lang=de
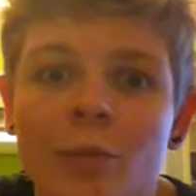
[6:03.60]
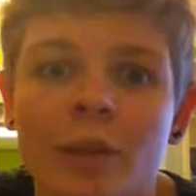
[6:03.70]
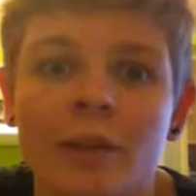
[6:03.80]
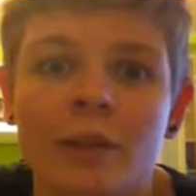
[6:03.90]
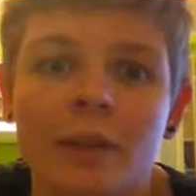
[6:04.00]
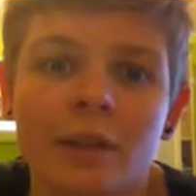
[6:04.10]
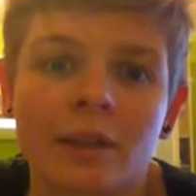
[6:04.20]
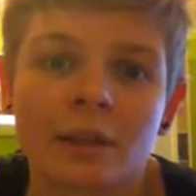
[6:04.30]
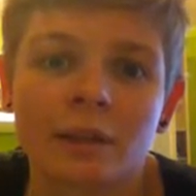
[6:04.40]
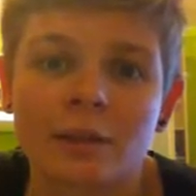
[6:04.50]
sobald das
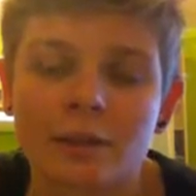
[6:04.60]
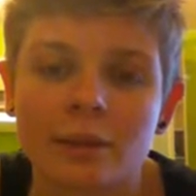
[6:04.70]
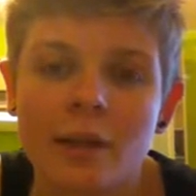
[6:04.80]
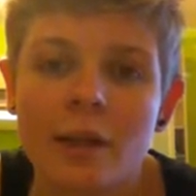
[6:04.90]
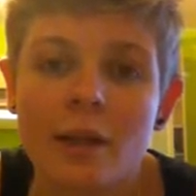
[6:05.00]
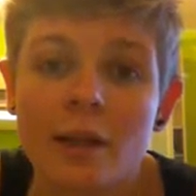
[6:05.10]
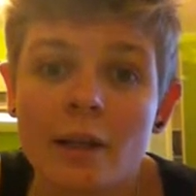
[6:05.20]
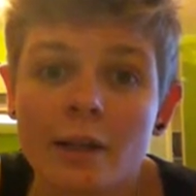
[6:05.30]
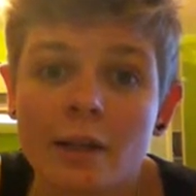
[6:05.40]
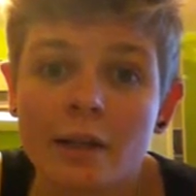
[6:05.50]
Gericht halt
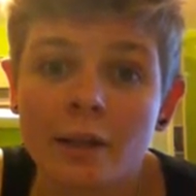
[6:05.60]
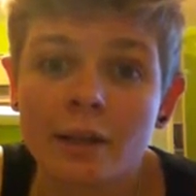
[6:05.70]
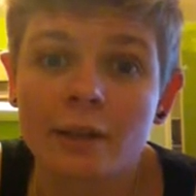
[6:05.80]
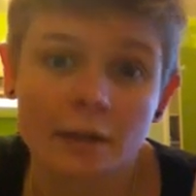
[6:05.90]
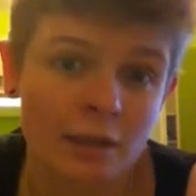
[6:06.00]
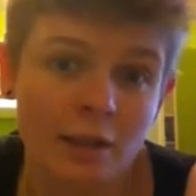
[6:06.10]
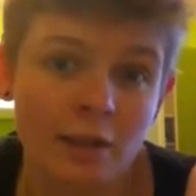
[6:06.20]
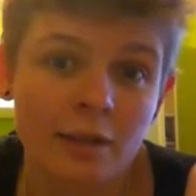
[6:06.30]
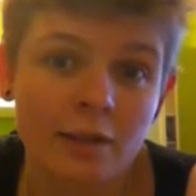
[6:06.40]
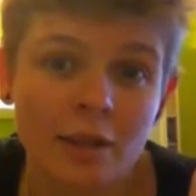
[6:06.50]
Zeit hat,